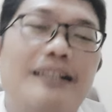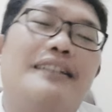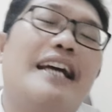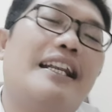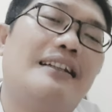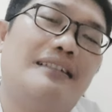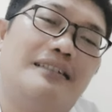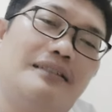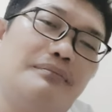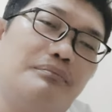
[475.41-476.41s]
dan
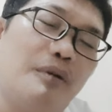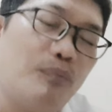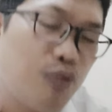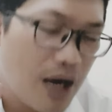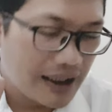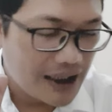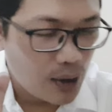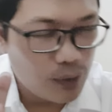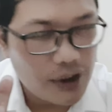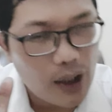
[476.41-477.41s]
membuang
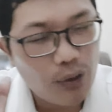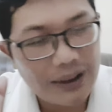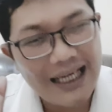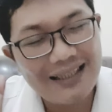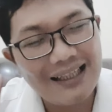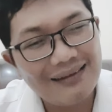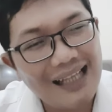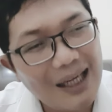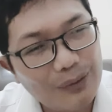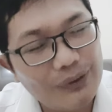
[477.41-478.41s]
jauh-jauh rasa
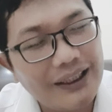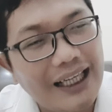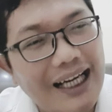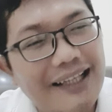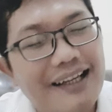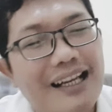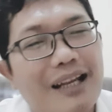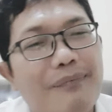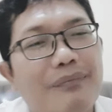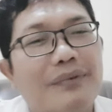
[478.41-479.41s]
takut yang ada dalam